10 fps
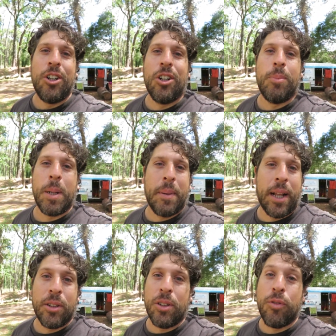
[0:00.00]
o
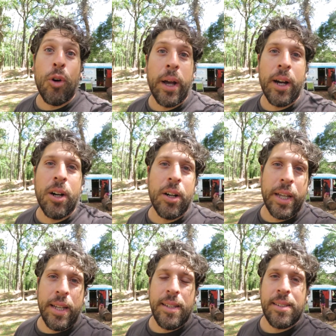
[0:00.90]
preparando fuego
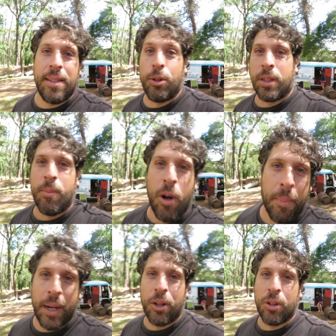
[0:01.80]
y si vos te
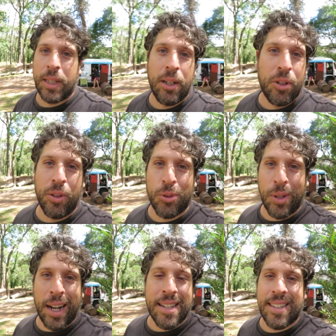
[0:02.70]
mueves para los costados no es
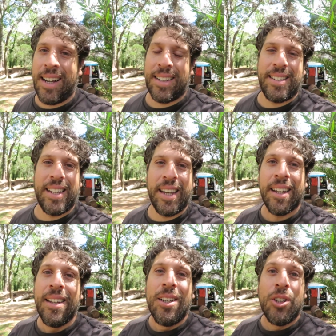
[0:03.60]
una casa, así que
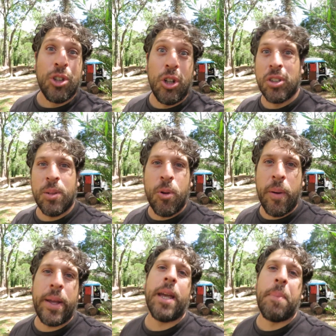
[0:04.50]
todo se
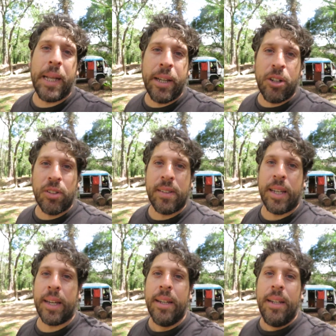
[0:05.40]
mueve y es peligroso,
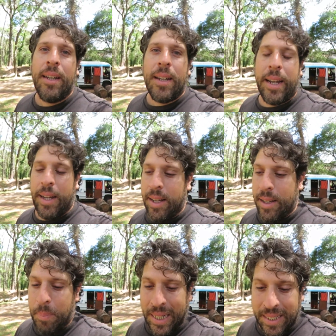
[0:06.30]
así que
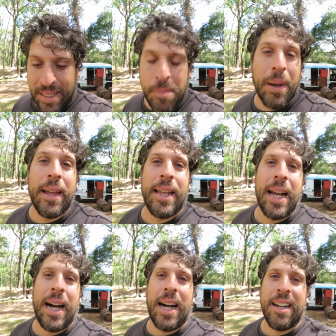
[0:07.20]
eh, participa de
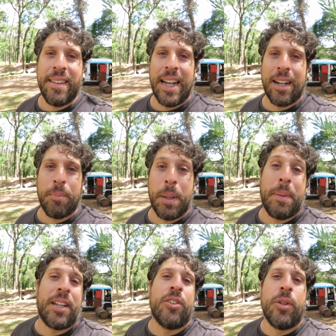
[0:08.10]
la,
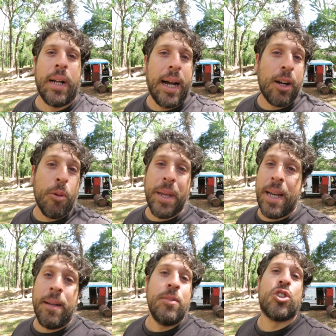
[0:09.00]
preparación de una
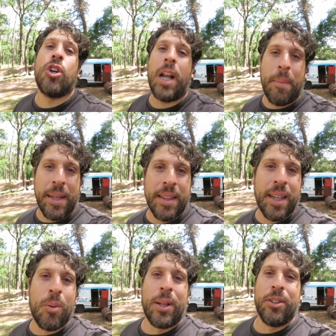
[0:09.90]
comida
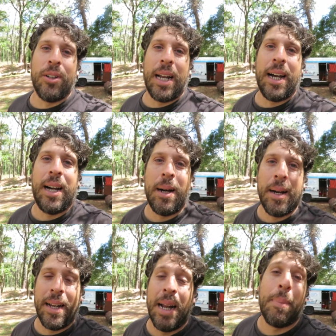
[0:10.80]
solamente cuando
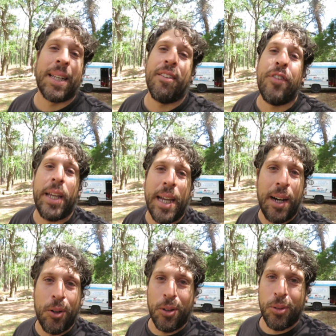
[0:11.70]
la, en la parte
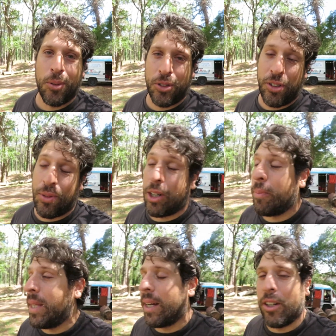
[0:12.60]
fría o, si es una
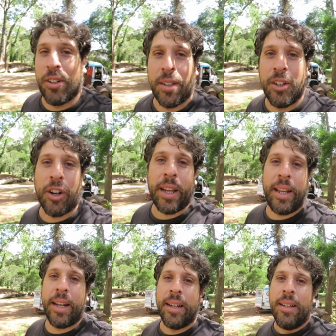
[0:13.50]
comida que no
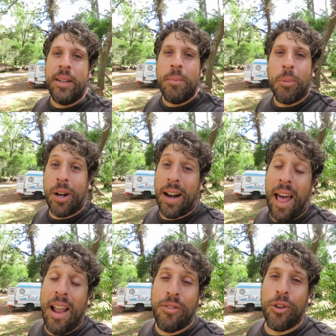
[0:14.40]
requiere poner nada al